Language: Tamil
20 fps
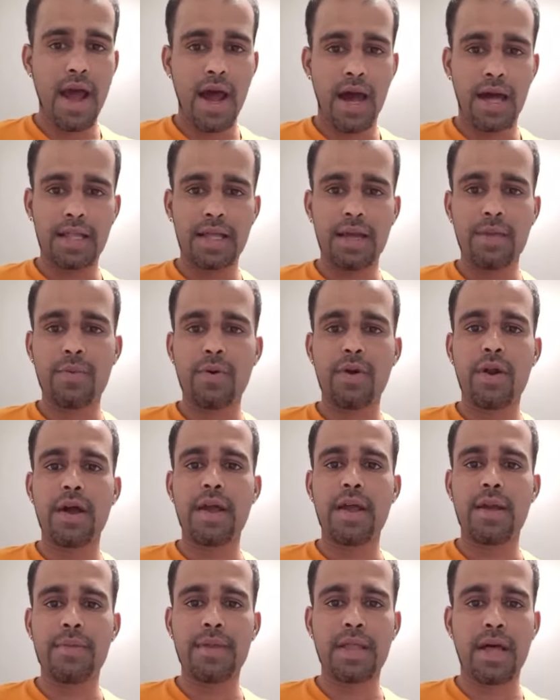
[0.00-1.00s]
அதே போல்
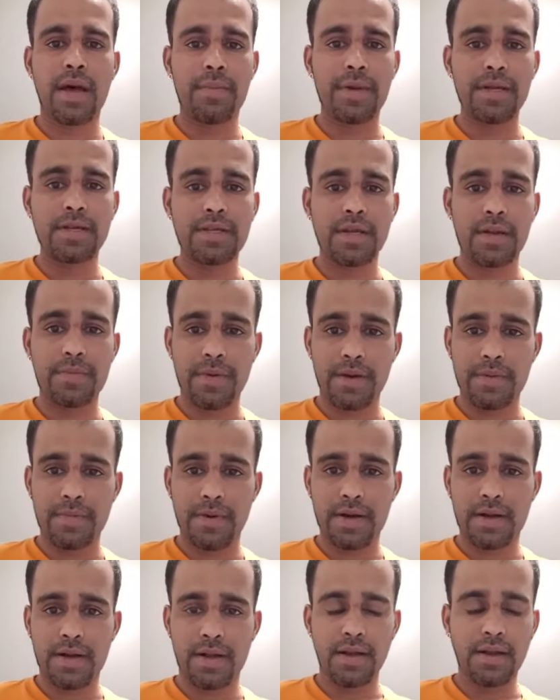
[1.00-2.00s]
எமது அமைச்சர்
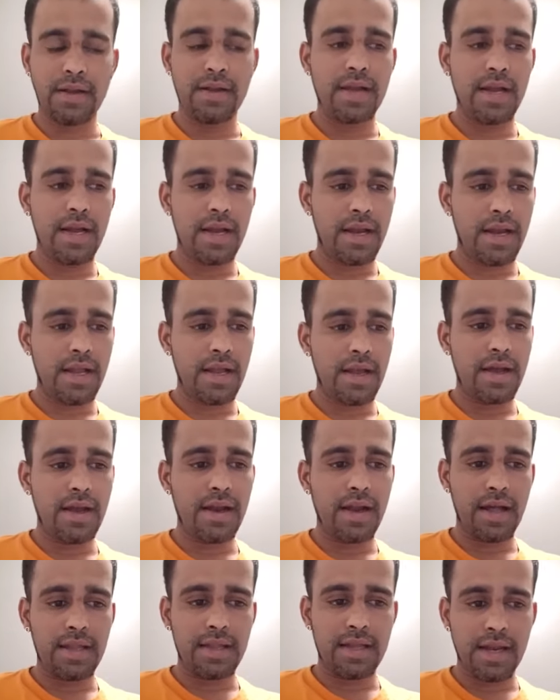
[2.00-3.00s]
பெருமக்கள்
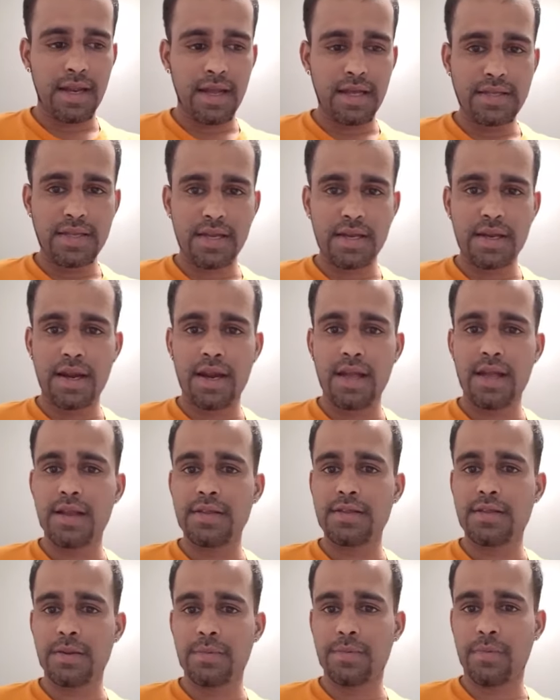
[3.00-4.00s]
நீங்கள் அந்த ரேஷன்
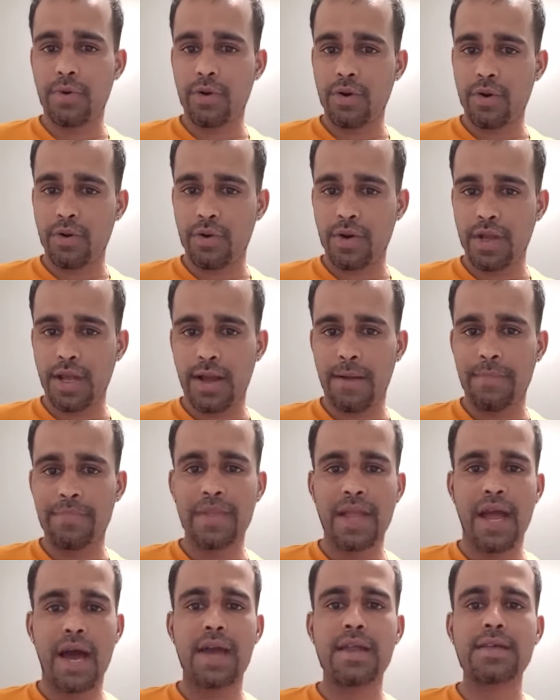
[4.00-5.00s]
கடையில் போடக்கூடிய
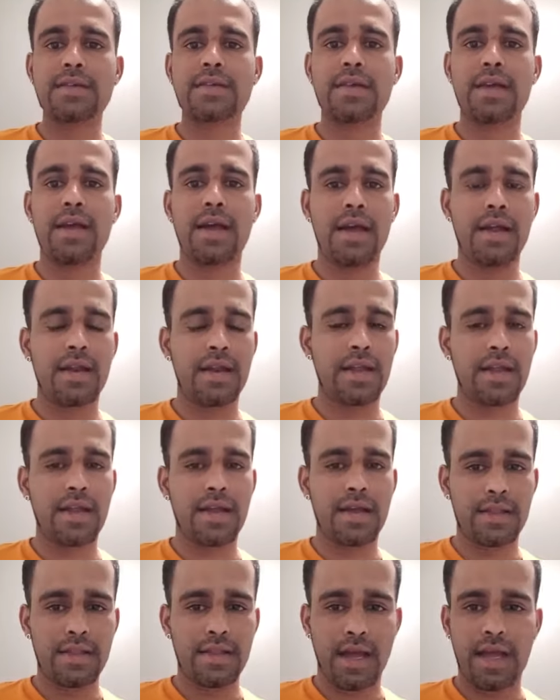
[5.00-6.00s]
அரிசியை
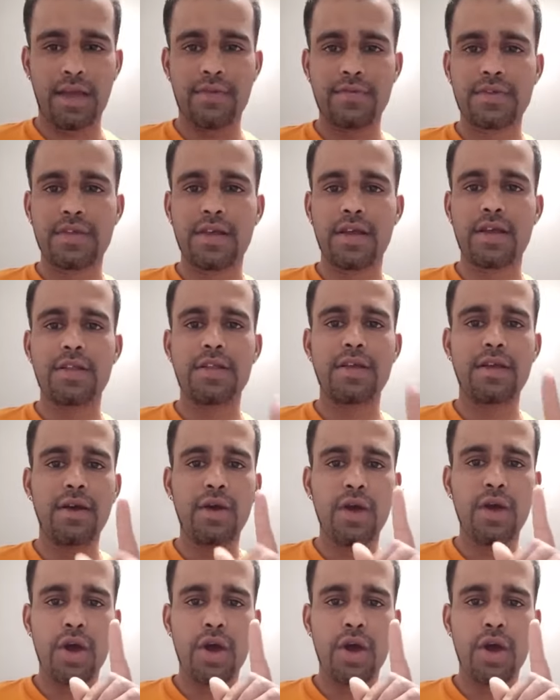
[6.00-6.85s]
நீங்கள் தயவு செய்து